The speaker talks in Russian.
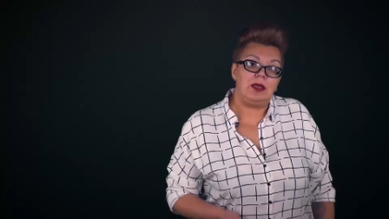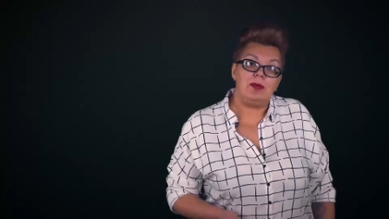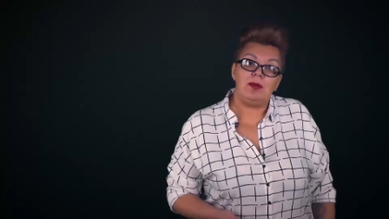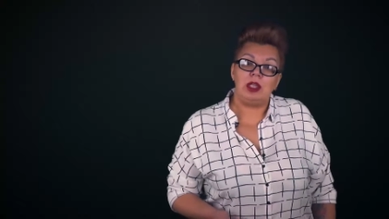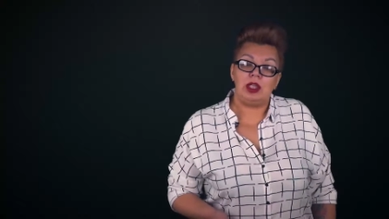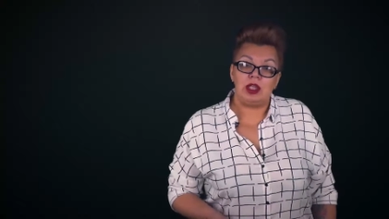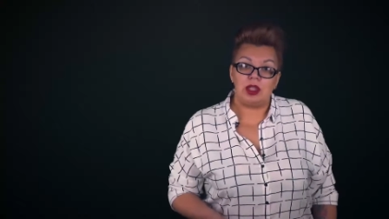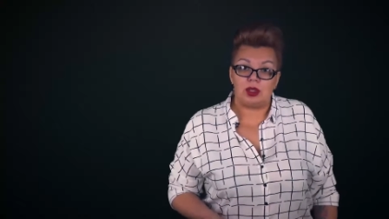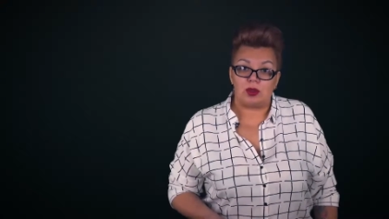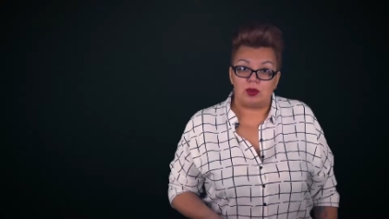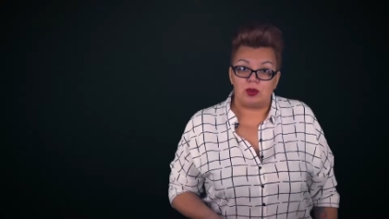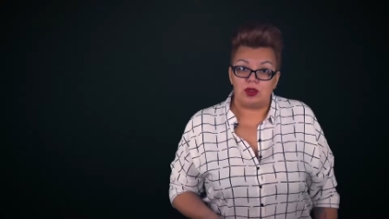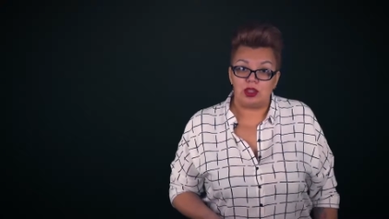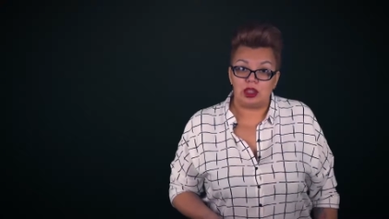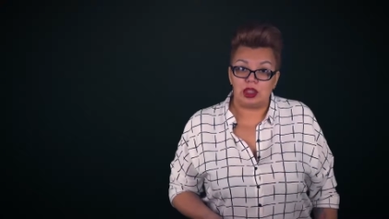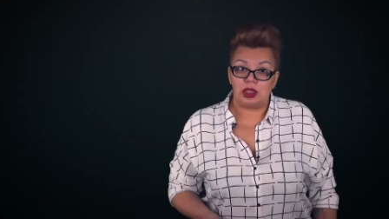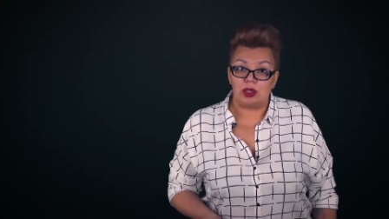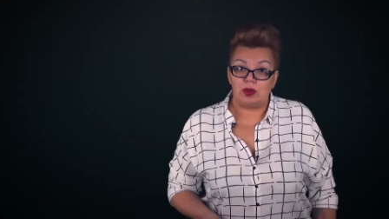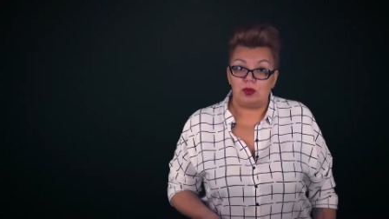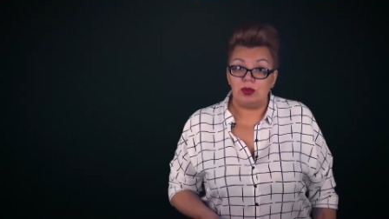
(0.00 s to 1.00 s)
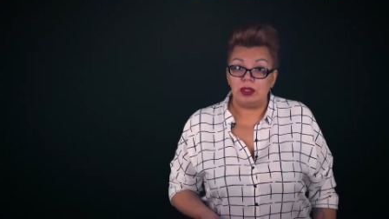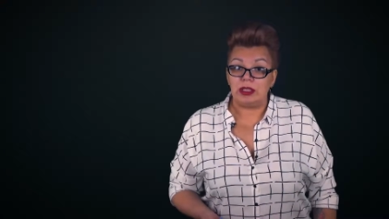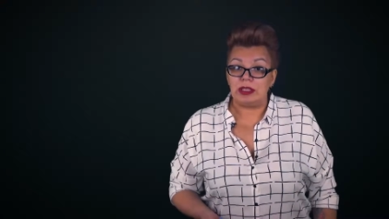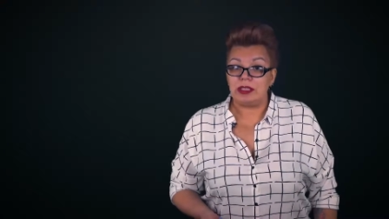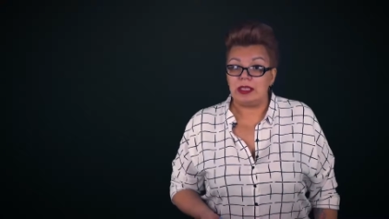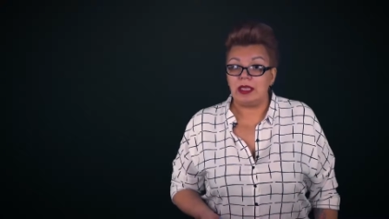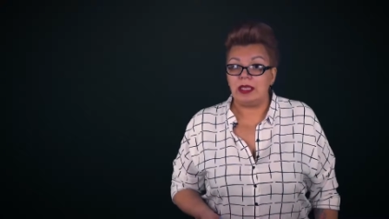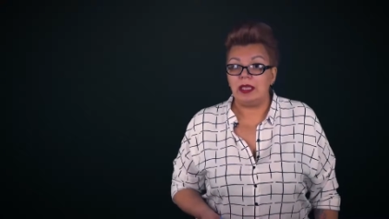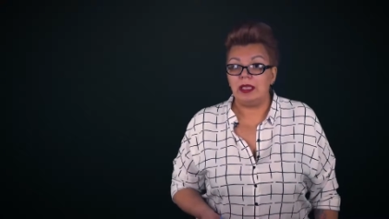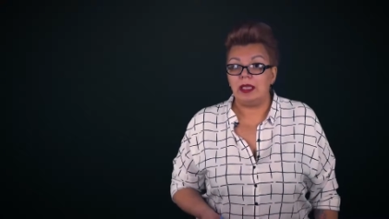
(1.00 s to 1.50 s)
доминирующий у
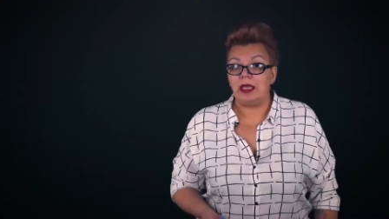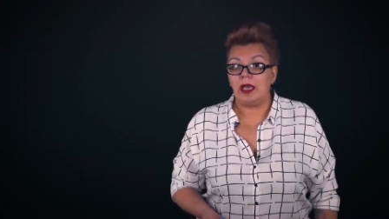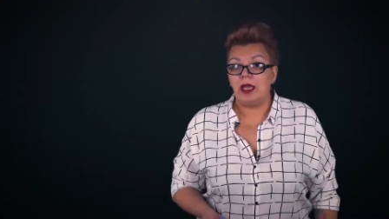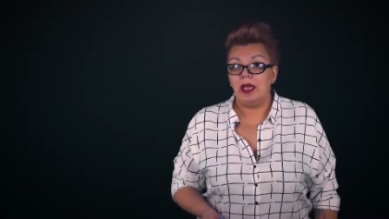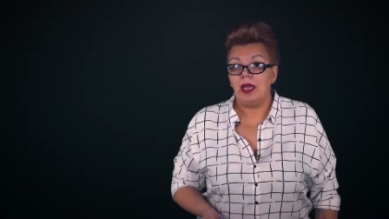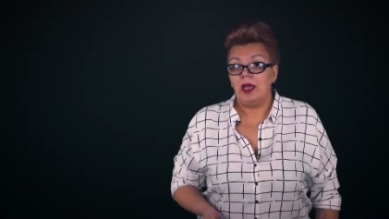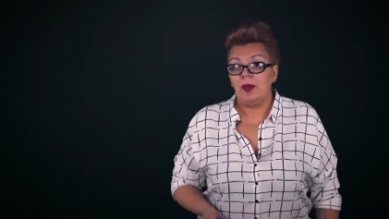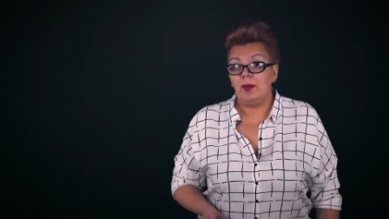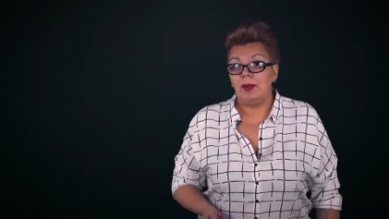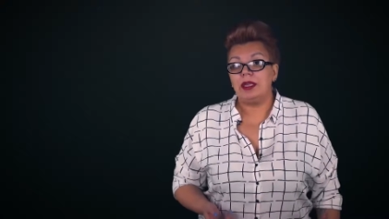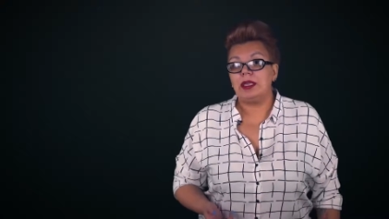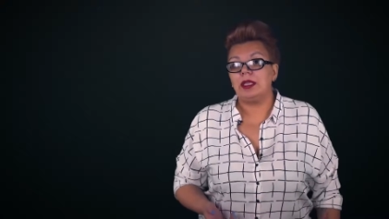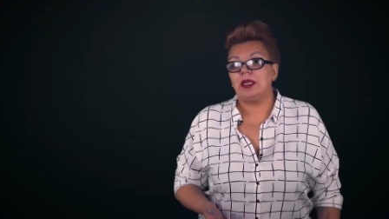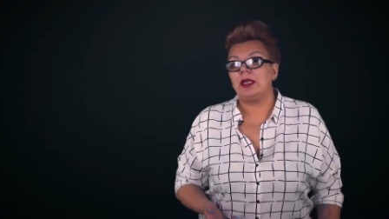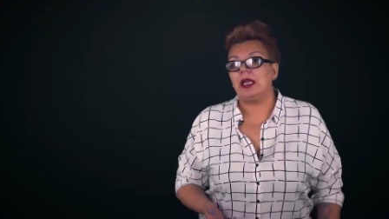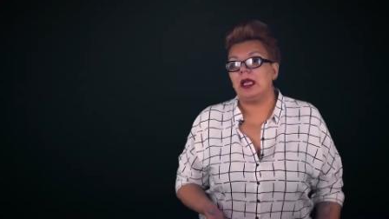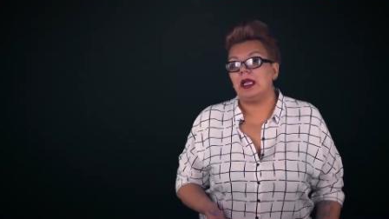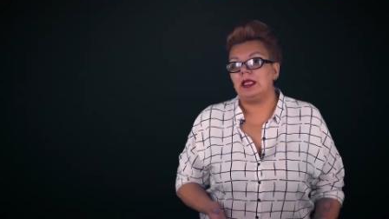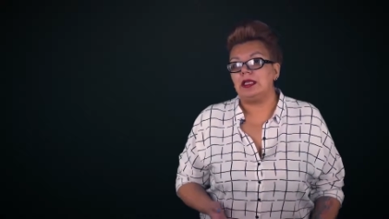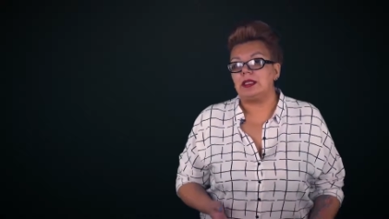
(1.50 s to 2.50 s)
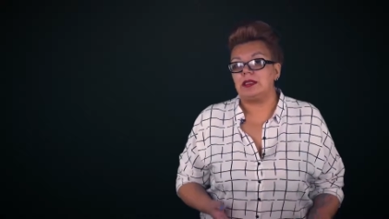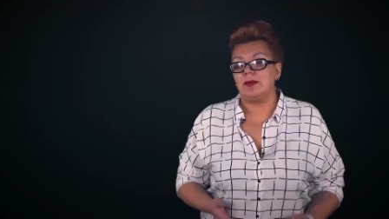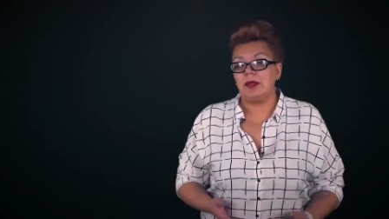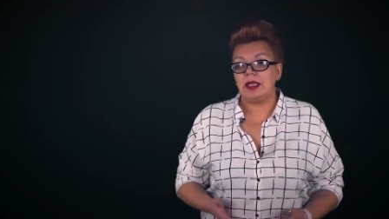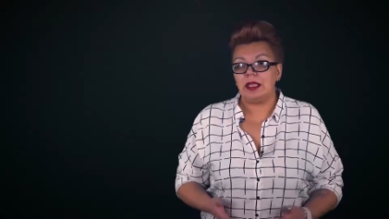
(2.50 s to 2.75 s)
населения патернализм.